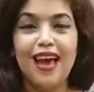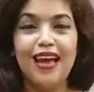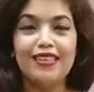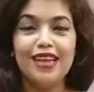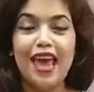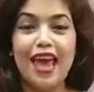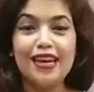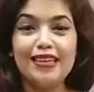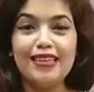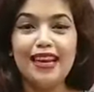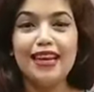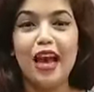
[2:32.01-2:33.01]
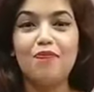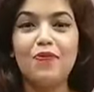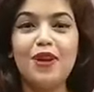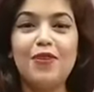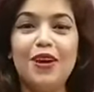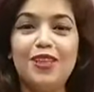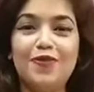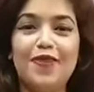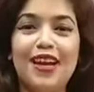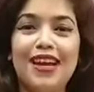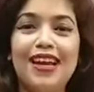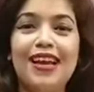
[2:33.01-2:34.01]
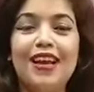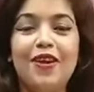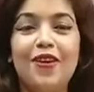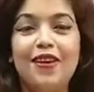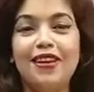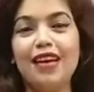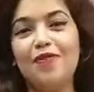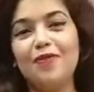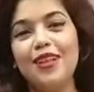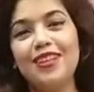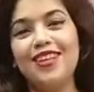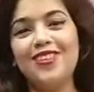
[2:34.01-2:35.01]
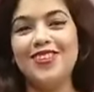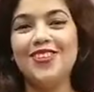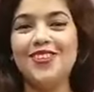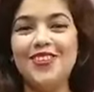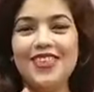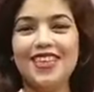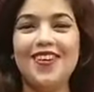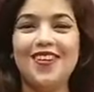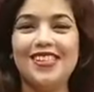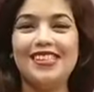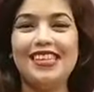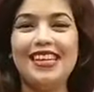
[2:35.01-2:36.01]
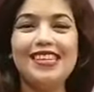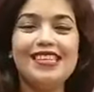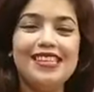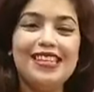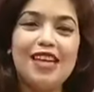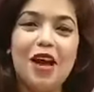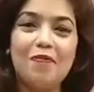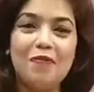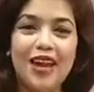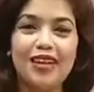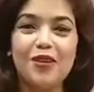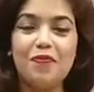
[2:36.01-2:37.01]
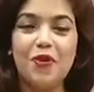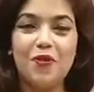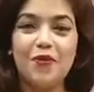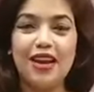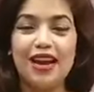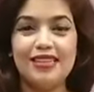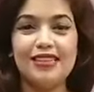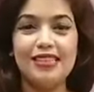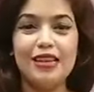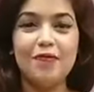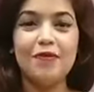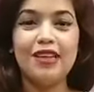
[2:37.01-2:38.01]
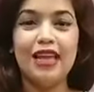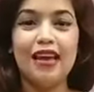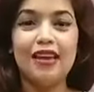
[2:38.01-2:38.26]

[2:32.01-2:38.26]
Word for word: আচ্ছা একটা কাপেল ওয়াচ মানে হলো কাপেলদের জন্য দুইটা ওয়াচ ঠিক আছে সেটা আপনি একটা পরবেন আর একটা জিএফকে